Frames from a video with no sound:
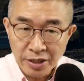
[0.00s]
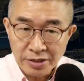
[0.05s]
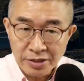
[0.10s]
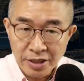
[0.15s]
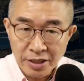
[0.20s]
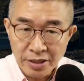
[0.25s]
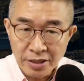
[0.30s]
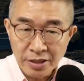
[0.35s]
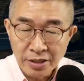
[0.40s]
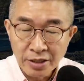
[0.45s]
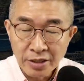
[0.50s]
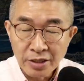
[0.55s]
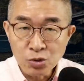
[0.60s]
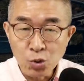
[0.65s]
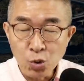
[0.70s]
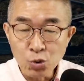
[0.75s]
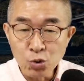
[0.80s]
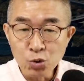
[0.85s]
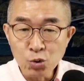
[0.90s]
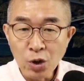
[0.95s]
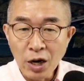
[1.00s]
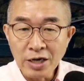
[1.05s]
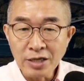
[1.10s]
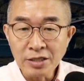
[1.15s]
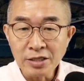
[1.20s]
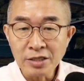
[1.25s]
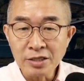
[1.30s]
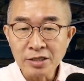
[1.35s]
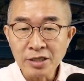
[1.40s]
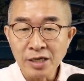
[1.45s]
대상이 도주할
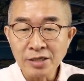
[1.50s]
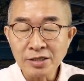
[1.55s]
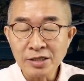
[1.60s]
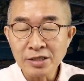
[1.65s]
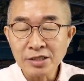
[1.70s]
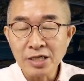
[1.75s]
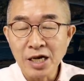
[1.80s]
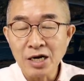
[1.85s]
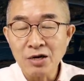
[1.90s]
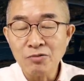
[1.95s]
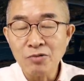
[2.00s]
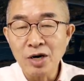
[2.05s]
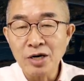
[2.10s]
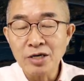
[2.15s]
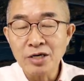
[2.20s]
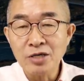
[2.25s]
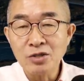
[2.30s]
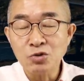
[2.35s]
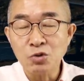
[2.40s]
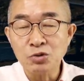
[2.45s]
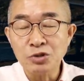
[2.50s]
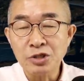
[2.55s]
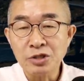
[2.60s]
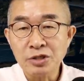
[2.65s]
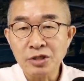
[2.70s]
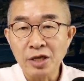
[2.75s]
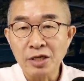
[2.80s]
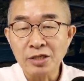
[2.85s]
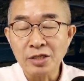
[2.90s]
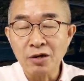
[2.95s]
듯한 상황이
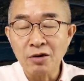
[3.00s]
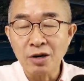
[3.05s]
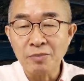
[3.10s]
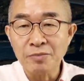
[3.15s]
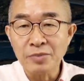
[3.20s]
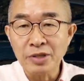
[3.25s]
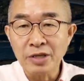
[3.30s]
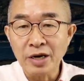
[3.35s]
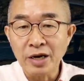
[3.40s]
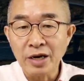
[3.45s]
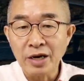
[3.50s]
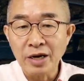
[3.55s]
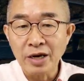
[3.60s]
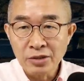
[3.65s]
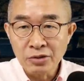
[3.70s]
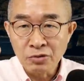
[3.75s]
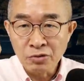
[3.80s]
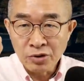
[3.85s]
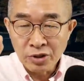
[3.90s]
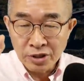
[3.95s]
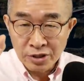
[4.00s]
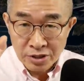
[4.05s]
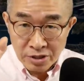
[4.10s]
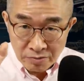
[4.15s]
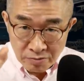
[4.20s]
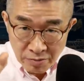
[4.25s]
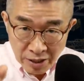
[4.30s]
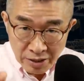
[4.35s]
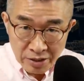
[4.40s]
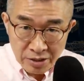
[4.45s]
조성됐다고 합니다. 이것도
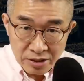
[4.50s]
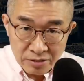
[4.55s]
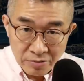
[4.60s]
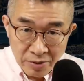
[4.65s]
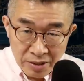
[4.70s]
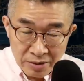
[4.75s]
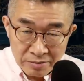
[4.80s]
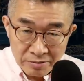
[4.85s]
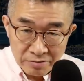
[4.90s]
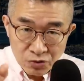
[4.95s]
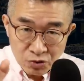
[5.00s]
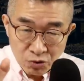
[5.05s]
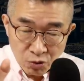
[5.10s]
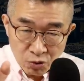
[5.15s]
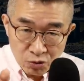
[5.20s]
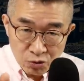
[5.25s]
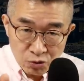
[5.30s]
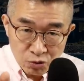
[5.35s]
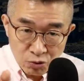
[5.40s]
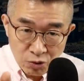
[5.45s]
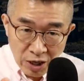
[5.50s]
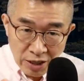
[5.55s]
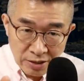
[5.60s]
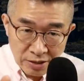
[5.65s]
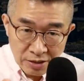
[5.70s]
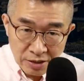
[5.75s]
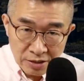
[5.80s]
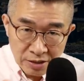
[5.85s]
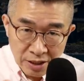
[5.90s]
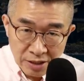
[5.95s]
거짓말이지만 도주할
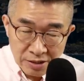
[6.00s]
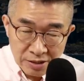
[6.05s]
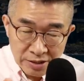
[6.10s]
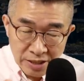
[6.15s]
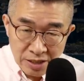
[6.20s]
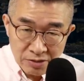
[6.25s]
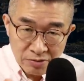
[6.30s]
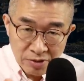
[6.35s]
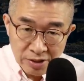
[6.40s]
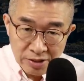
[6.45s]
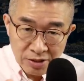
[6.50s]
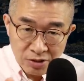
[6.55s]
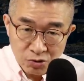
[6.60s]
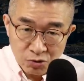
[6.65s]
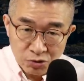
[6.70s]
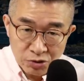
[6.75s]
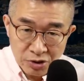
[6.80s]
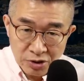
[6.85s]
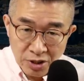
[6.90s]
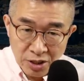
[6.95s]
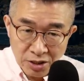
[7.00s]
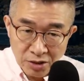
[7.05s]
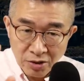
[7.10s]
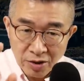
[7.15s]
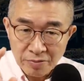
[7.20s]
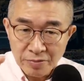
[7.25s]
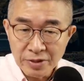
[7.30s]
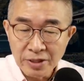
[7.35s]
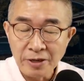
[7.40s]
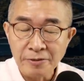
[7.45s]
듯한 상황이
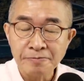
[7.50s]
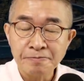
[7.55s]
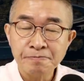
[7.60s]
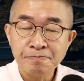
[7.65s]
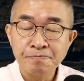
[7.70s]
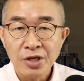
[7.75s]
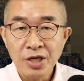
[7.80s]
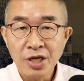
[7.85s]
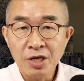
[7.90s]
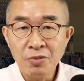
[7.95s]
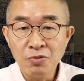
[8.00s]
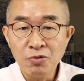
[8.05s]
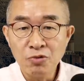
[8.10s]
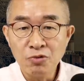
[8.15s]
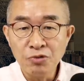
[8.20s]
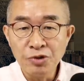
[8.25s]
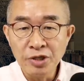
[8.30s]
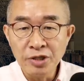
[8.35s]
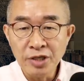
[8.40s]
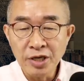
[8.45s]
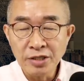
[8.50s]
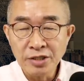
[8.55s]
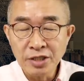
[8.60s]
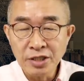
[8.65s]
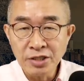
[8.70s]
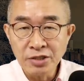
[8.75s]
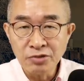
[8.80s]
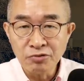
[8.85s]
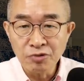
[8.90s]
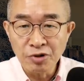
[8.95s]
조성됐다고 합니다. 일부 군인들의
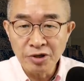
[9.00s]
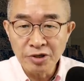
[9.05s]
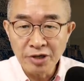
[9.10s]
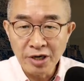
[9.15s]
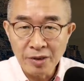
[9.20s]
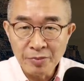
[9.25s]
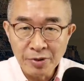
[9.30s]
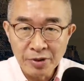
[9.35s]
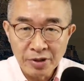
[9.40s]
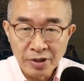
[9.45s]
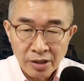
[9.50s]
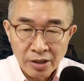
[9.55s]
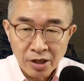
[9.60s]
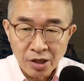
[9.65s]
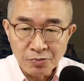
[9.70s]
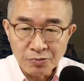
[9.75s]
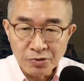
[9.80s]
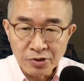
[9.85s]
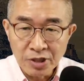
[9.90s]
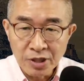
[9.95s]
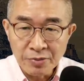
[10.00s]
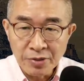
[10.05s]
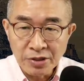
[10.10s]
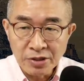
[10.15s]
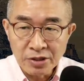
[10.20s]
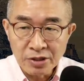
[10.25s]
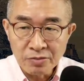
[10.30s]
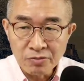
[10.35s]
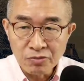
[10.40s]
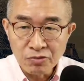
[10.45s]
진술에 의하면
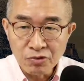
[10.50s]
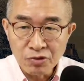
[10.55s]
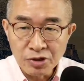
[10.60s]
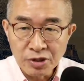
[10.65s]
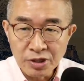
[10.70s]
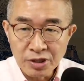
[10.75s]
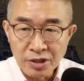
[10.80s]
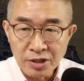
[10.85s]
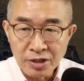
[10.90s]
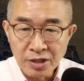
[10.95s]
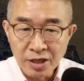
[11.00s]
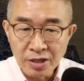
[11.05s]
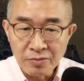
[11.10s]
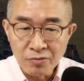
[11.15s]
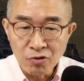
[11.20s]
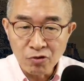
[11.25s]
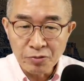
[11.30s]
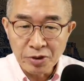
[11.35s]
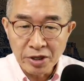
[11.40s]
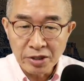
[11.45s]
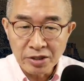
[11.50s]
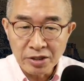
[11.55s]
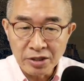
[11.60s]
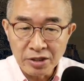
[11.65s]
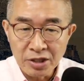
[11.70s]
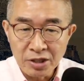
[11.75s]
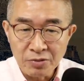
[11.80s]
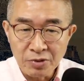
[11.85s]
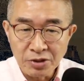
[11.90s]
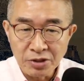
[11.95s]
엎드리면서 무엇인가 몸에
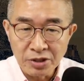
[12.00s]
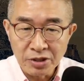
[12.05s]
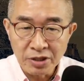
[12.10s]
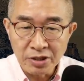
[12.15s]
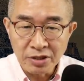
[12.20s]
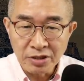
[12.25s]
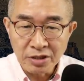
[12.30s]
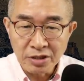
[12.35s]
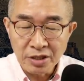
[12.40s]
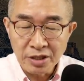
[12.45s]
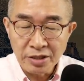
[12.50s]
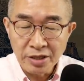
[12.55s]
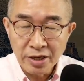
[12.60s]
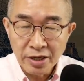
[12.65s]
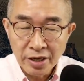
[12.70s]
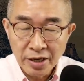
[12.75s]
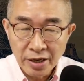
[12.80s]
뒤집어 쓰려는 듯한